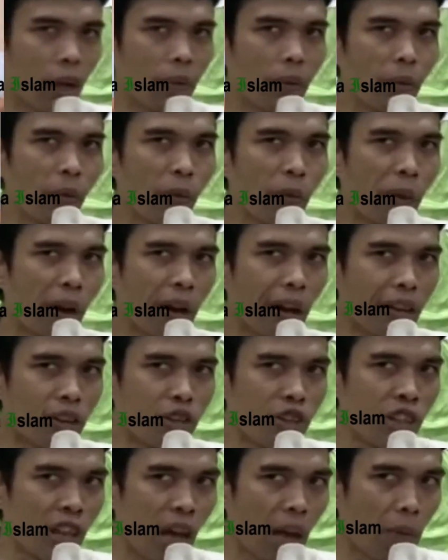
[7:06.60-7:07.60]
harta
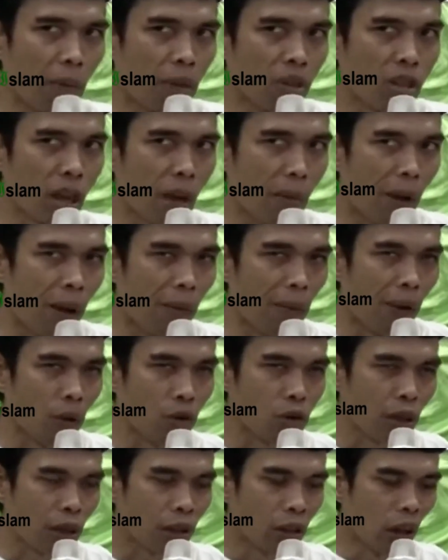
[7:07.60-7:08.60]
yang tertimbun di
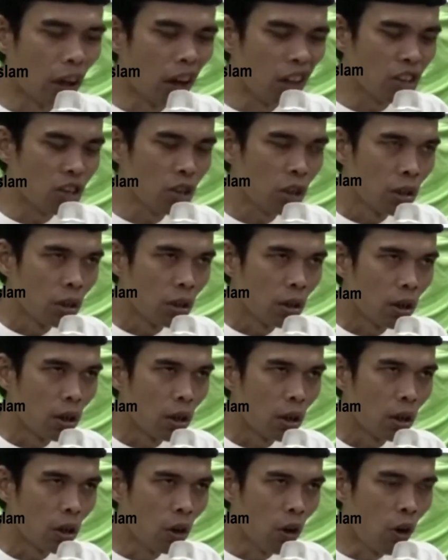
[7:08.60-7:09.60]
dalam tanah.
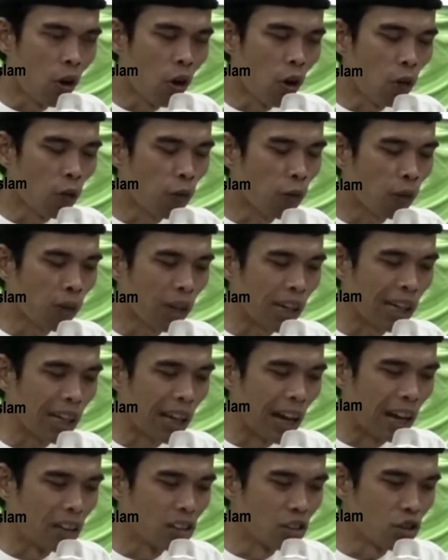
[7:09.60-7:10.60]
Kalau orang yang